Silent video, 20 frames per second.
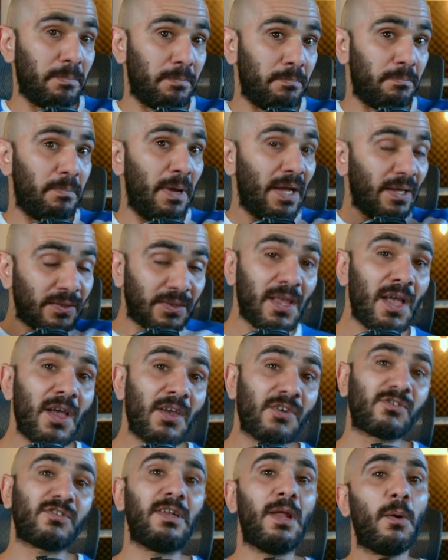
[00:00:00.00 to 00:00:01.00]

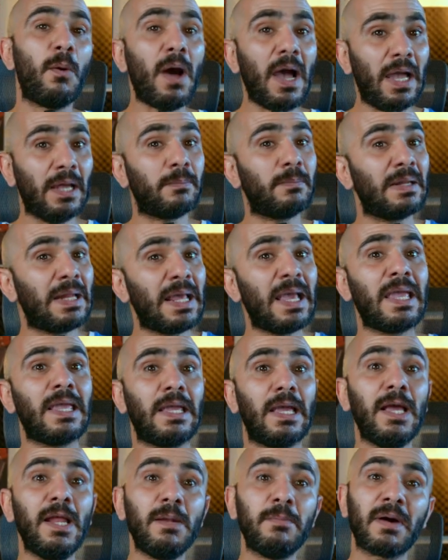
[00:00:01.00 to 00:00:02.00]
بحتاج لواحد من هي
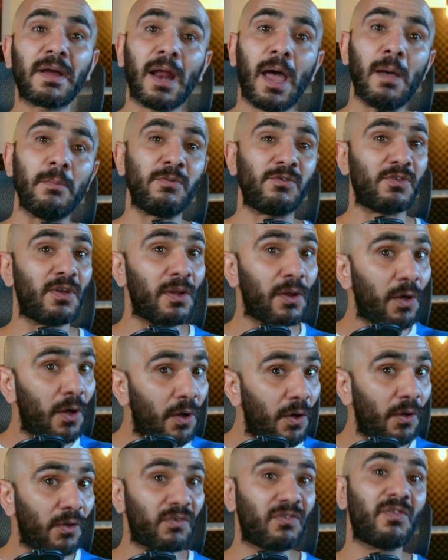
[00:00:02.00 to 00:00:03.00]
البرامج
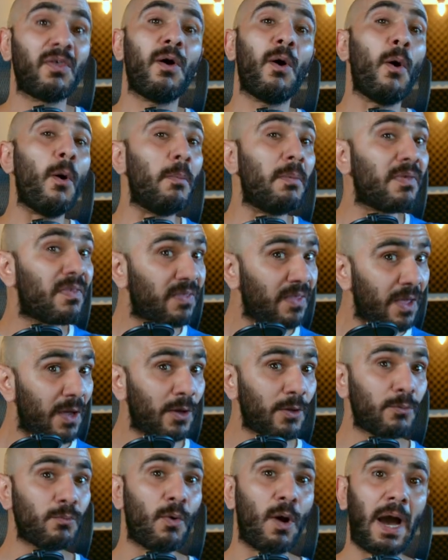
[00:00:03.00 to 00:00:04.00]
الخاصة
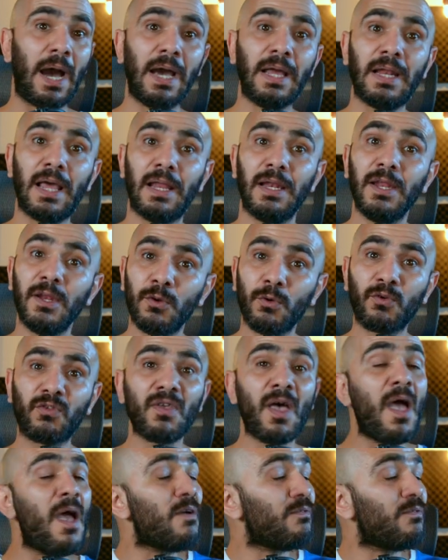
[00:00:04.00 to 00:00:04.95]
وبستخدمه على لينوكس